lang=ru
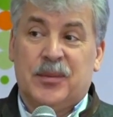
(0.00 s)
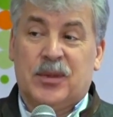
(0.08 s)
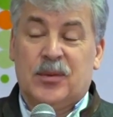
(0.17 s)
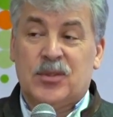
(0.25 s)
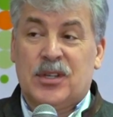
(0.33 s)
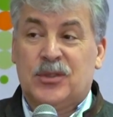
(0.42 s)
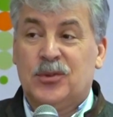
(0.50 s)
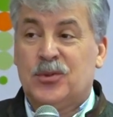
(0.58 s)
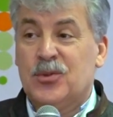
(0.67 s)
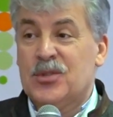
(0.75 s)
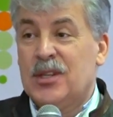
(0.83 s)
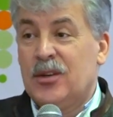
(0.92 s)
потому что как
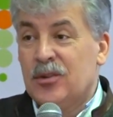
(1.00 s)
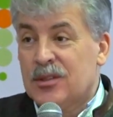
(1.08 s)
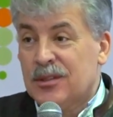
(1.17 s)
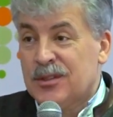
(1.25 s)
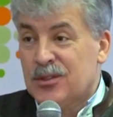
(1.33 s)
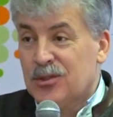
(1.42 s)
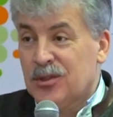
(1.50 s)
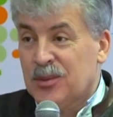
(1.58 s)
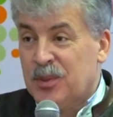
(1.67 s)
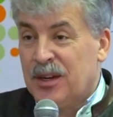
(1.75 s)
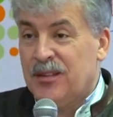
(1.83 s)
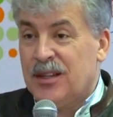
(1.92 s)
только узнает
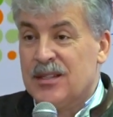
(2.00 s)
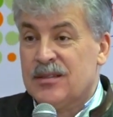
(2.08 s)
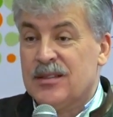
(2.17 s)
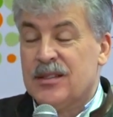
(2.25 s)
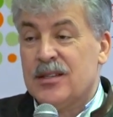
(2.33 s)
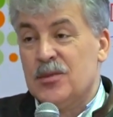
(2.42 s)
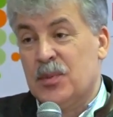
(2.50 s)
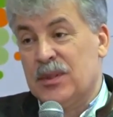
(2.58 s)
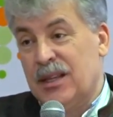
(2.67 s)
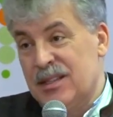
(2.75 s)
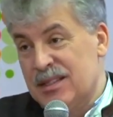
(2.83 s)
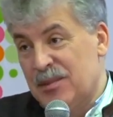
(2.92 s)
что-то правительство, сразу
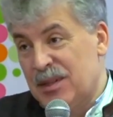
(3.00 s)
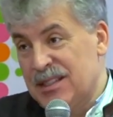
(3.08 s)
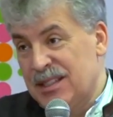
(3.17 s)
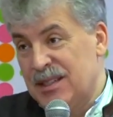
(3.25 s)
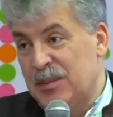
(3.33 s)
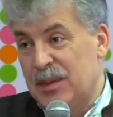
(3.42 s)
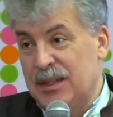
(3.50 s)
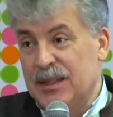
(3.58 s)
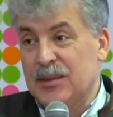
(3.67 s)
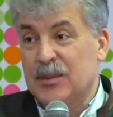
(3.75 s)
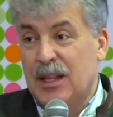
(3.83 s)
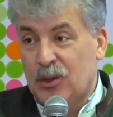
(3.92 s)
пытается обложить
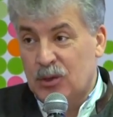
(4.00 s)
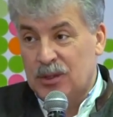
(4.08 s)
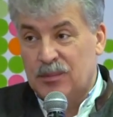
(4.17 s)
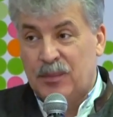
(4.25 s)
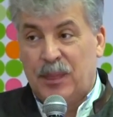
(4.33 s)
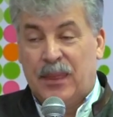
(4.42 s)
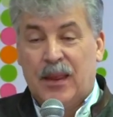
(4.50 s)
дополнительным налогом.